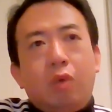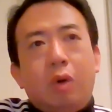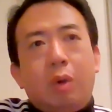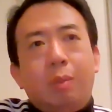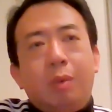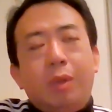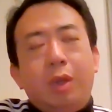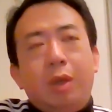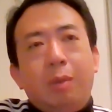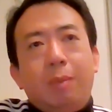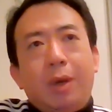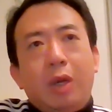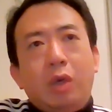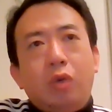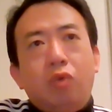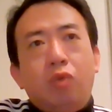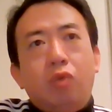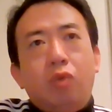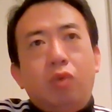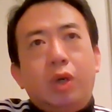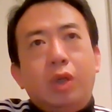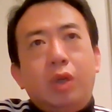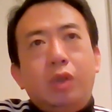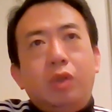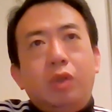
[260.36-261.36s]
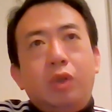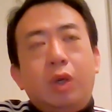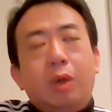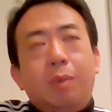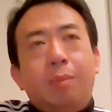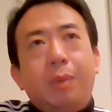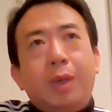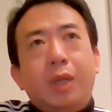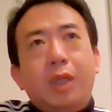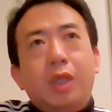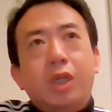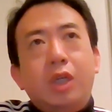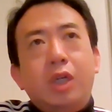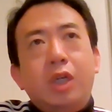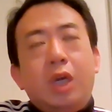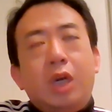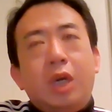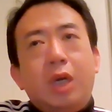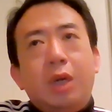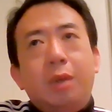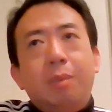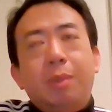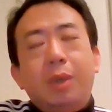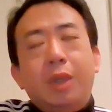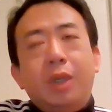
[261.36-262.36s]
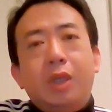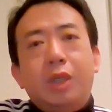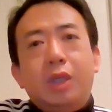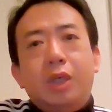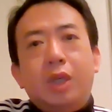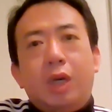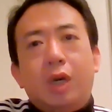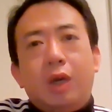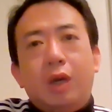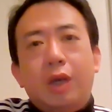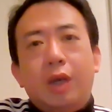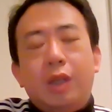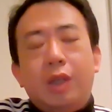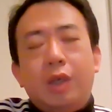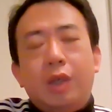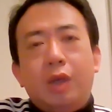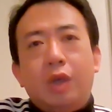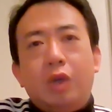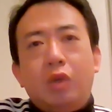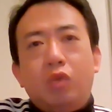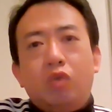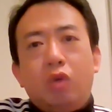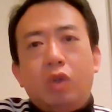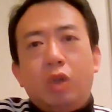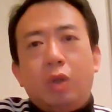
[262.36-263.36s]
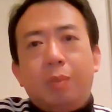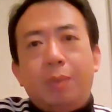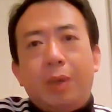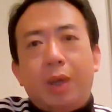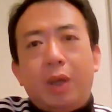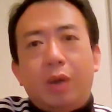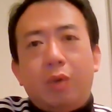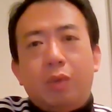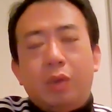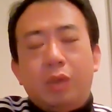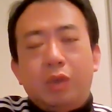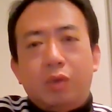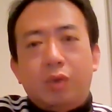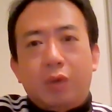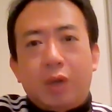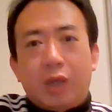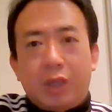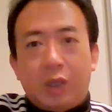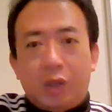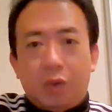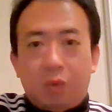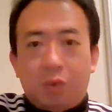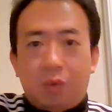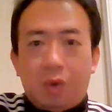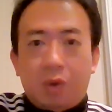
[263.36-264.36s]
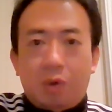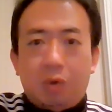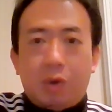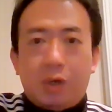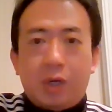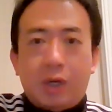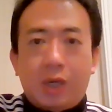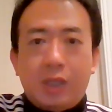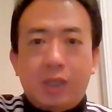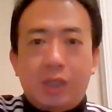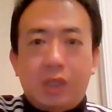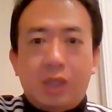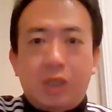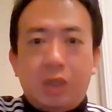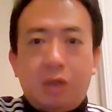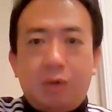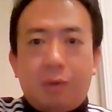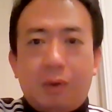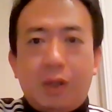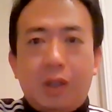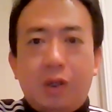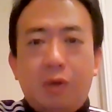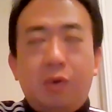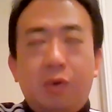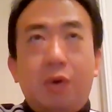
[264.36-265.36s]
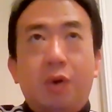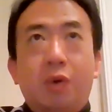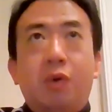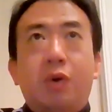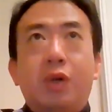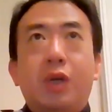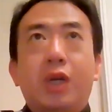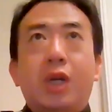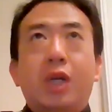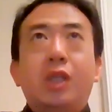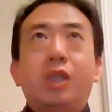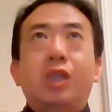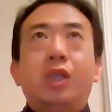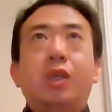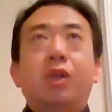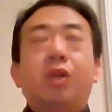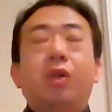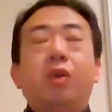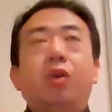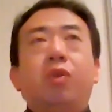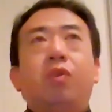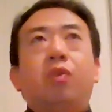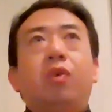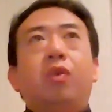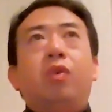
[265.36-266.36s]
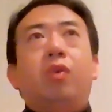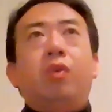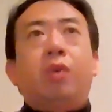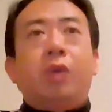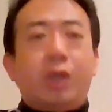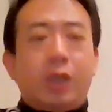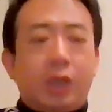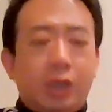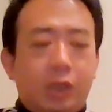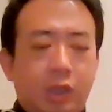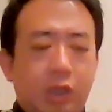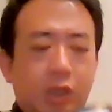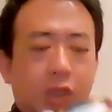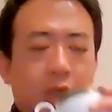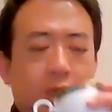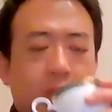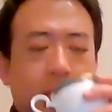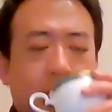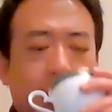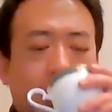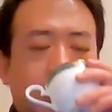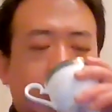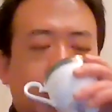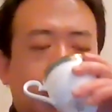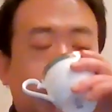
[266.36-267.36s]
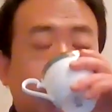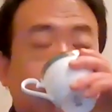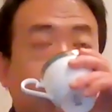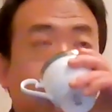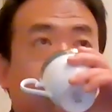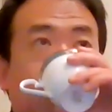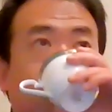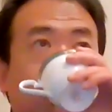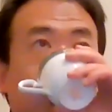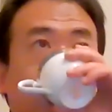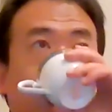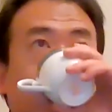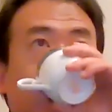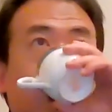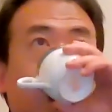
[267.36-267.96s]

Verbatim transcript: 我们一般中国人就是北京、上海，北京、上海。那一说到美国就是纽约、洛杉矶，是吧？纽约、洛杉矶，纽洛杉矶第二大城市。